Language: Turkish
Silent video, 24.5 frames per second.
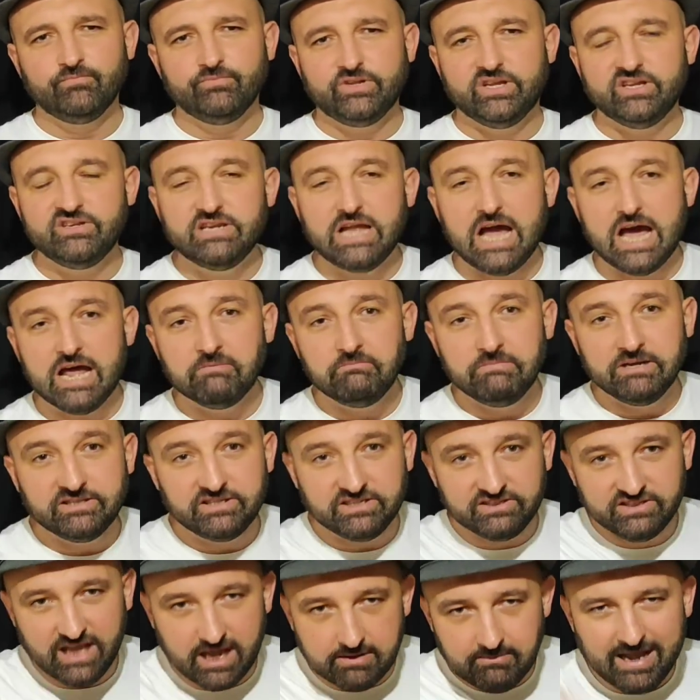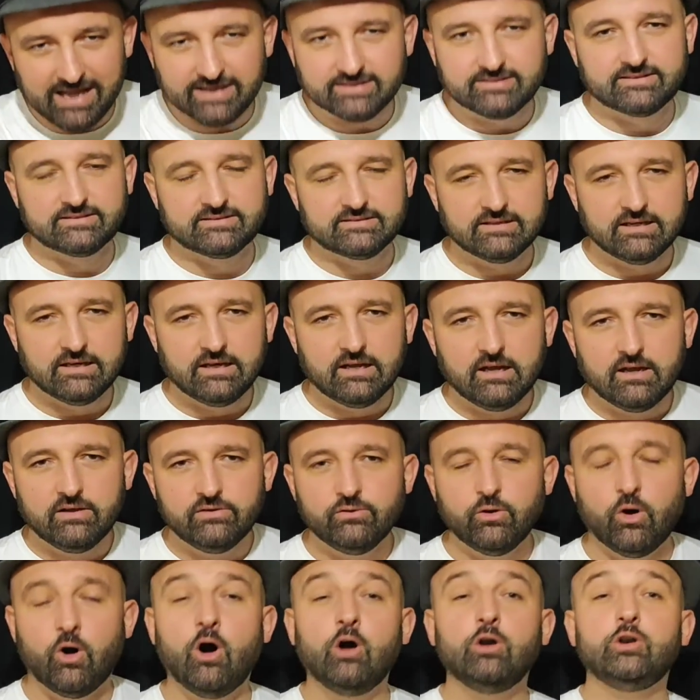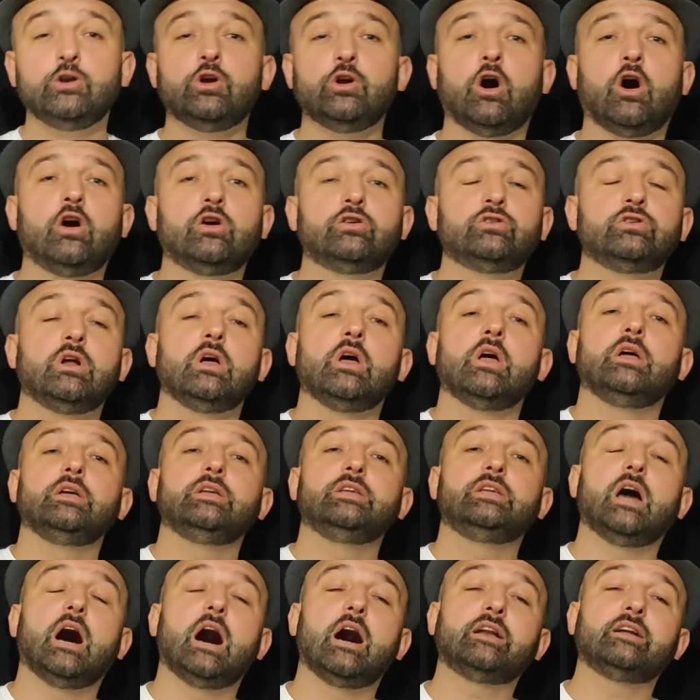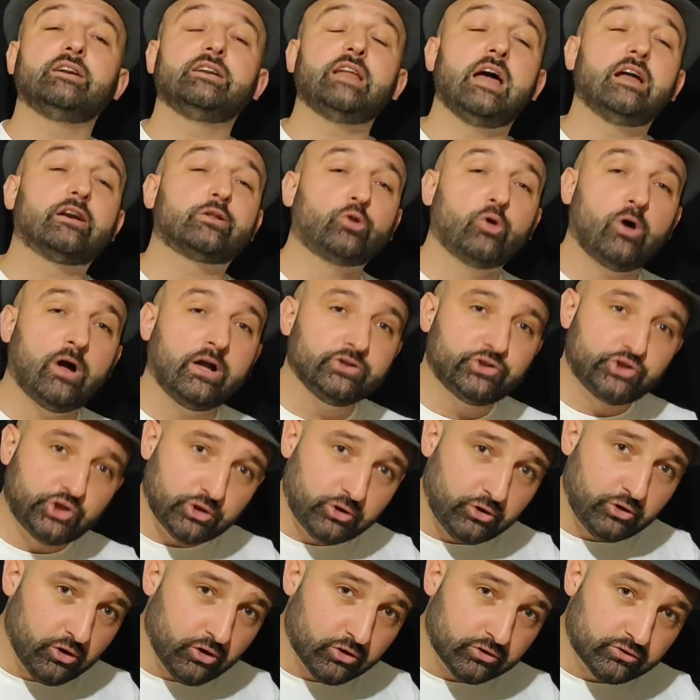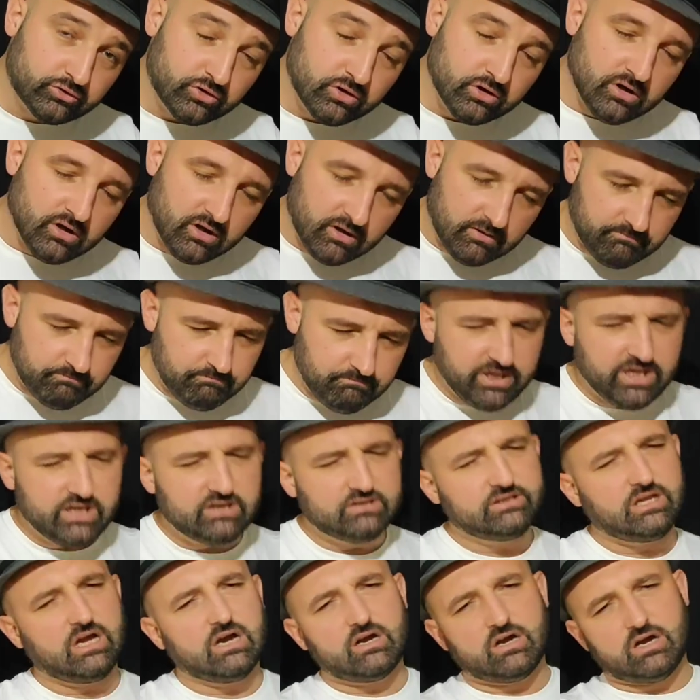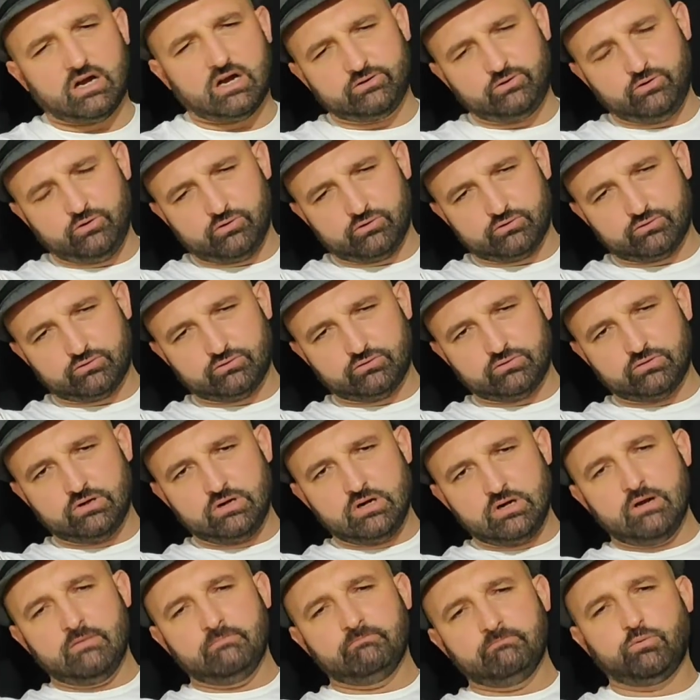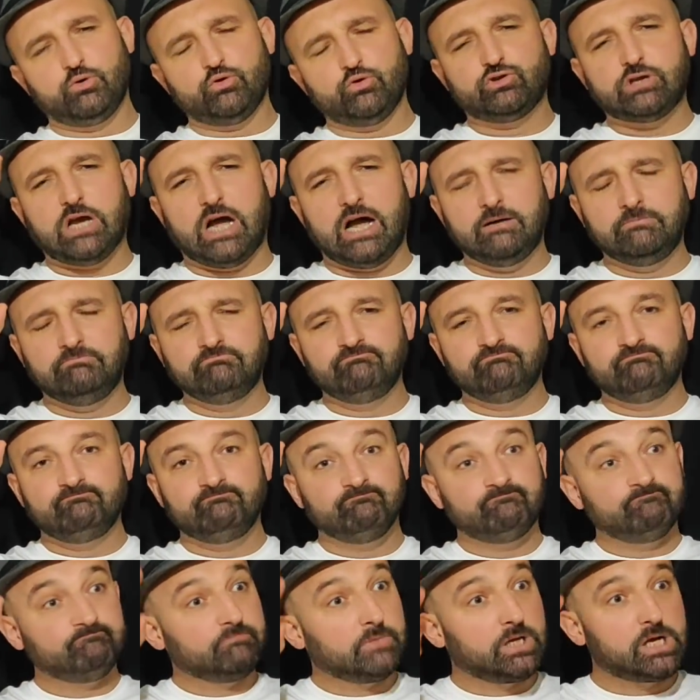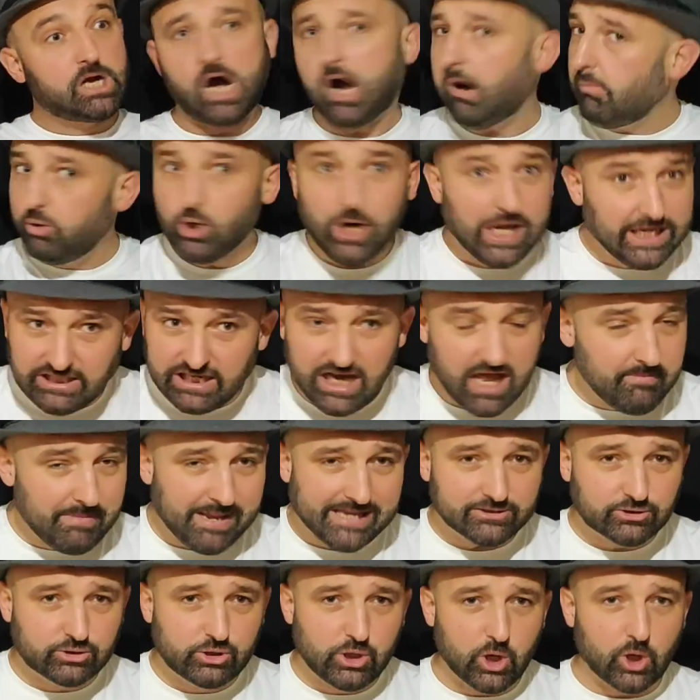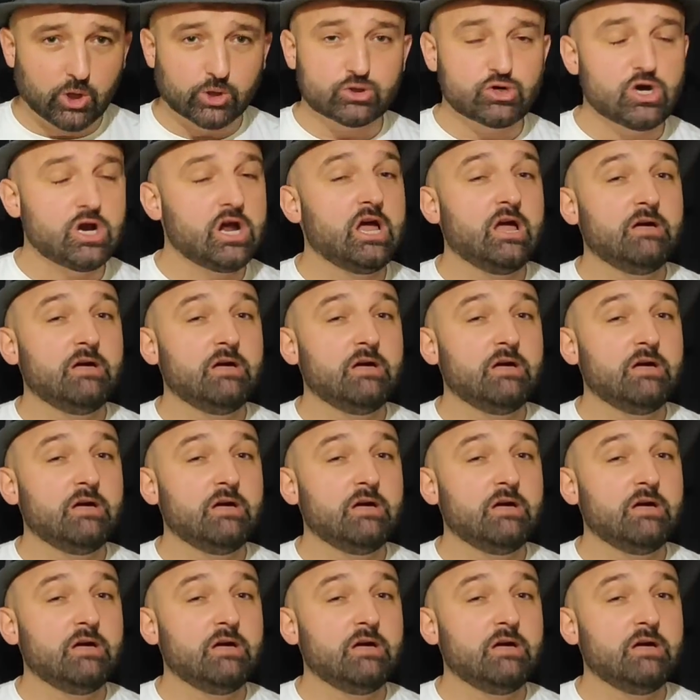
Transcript: Dinler mi? Dinlemez. Ne oluyor? Yarın Erdoğan çıkıyor. Bir dakika diyor. Bu zam kabul edilemez diyor.